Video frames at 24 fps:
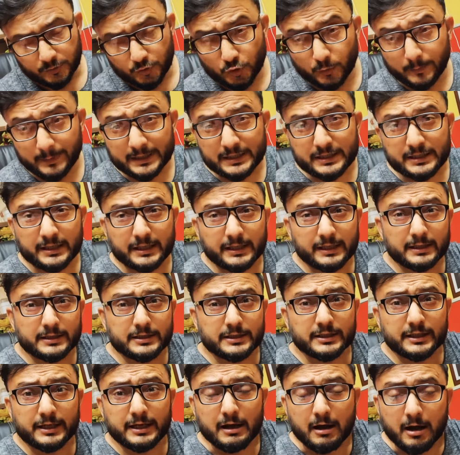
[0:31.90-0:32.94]
जो बच्चे
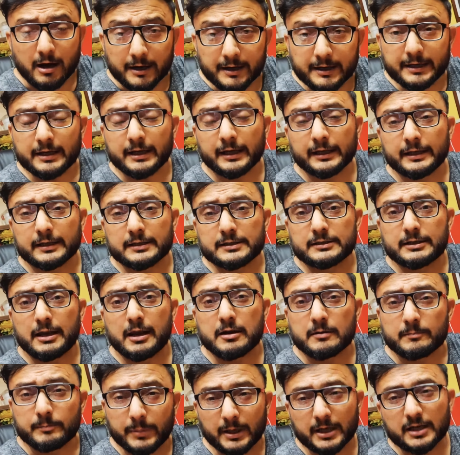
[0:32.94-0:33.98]
जिनकी आर टी आई है जिनकी
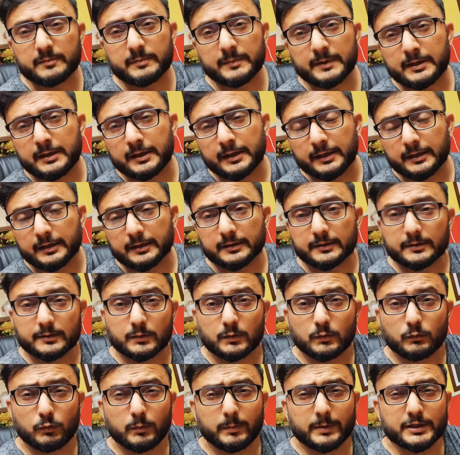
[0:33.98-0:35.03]
कंपार्टमेंट आई है
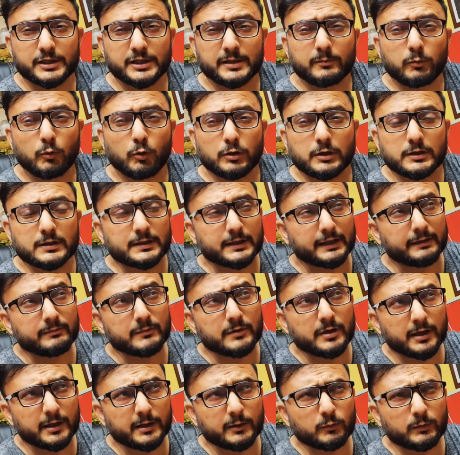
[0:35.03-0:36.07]
वो बच्चे बहुत इस टाइम
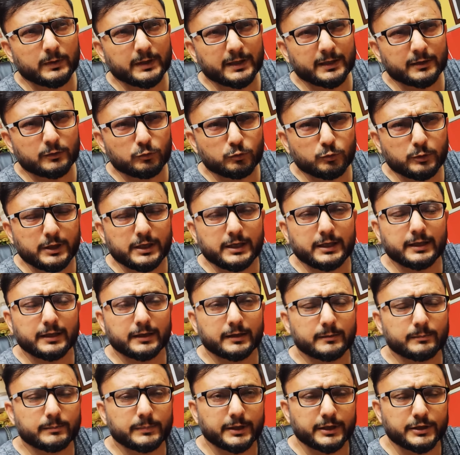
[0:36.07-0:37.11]
डरे हुए हैं दुखी
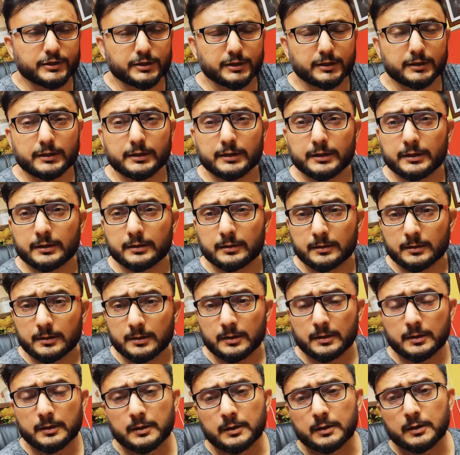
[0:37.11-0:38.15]
हैं परेशान हैं
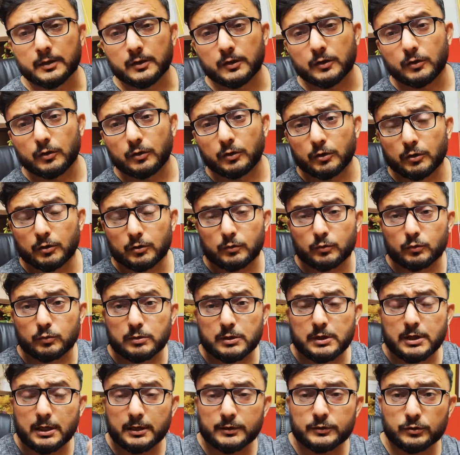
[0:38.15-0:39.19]
और
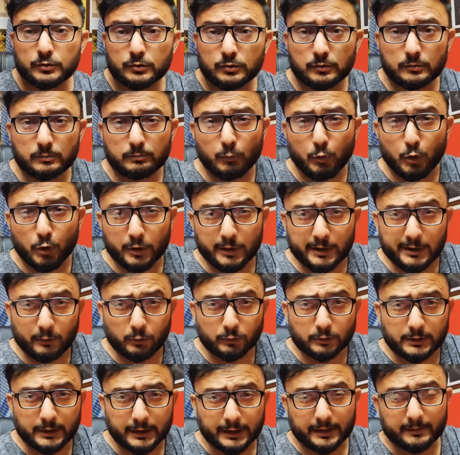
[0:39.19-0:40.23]
उनका जो मॉरल
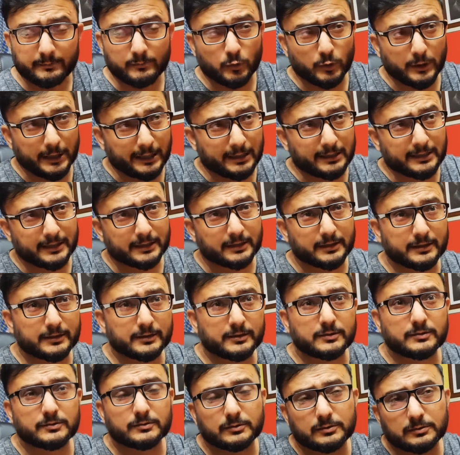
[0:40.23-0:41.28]
होता है मोरल कहते
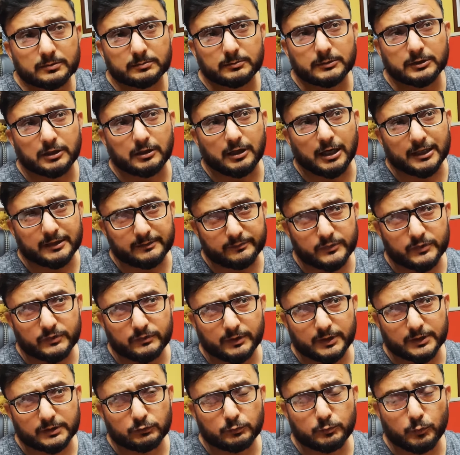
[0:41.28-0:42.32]
हैं इसको मतलब
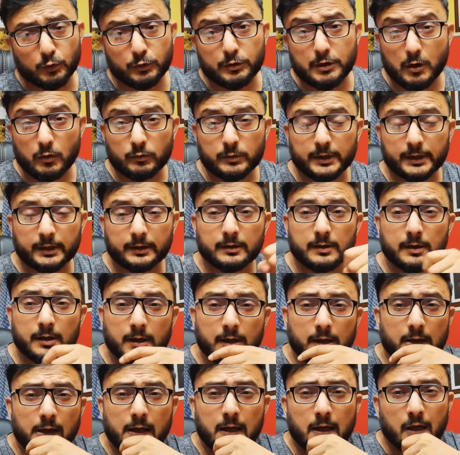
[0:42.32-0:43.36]
आत्मविश्वास वो बहुत डाउन
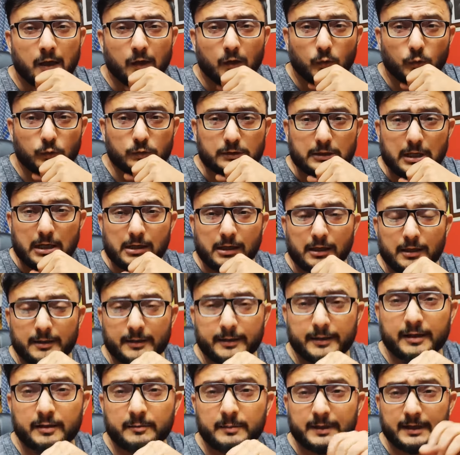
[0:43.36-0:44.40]
है उसका
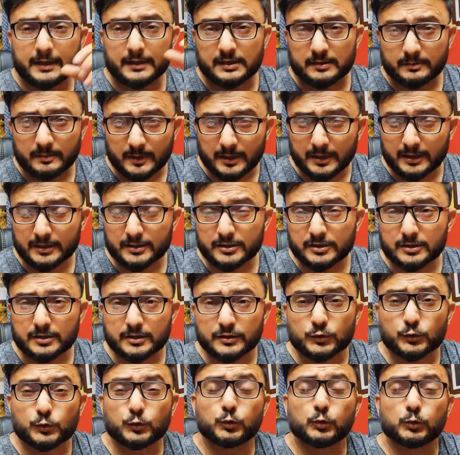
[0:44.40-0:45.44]
कारण है हमारा समाज
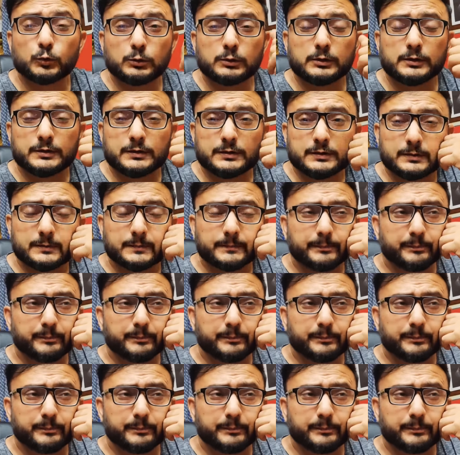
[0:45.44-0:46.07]
स्कूल्स